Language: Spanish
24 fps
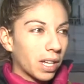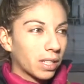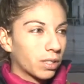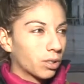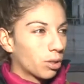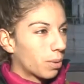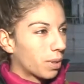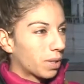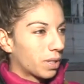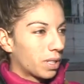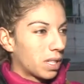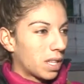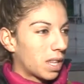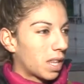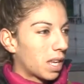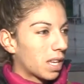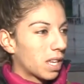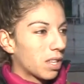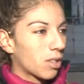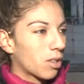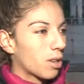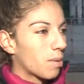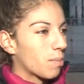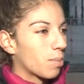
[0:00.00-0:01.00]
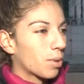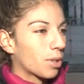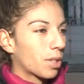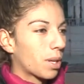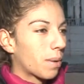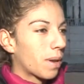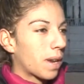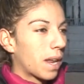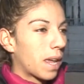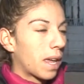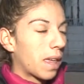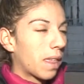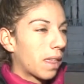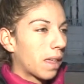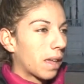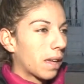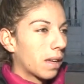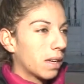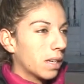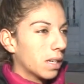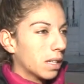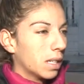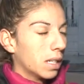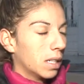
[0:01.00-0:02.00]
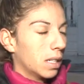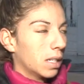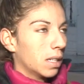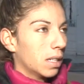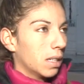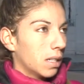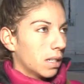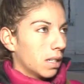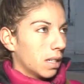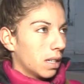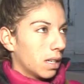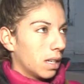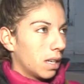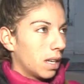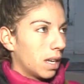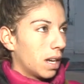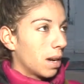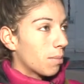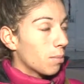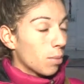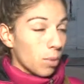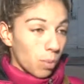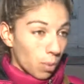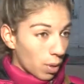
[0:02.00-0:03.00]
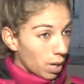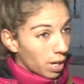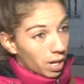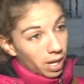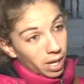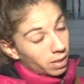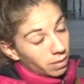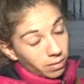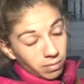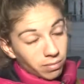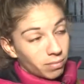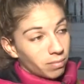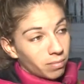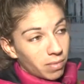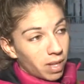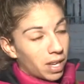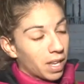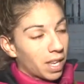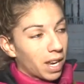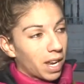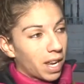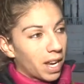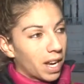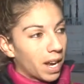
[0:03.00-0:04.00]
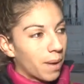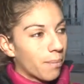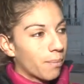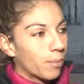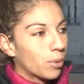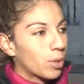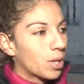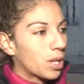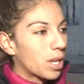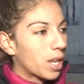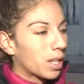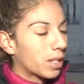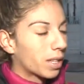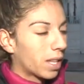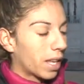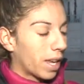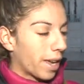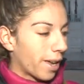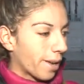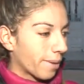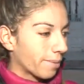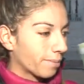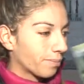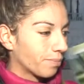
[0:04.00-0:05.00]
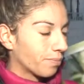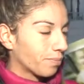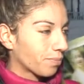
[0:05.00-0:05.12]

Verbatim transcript: extrovertida, ella no le importaba nada. Era muy buena, e-, era muy este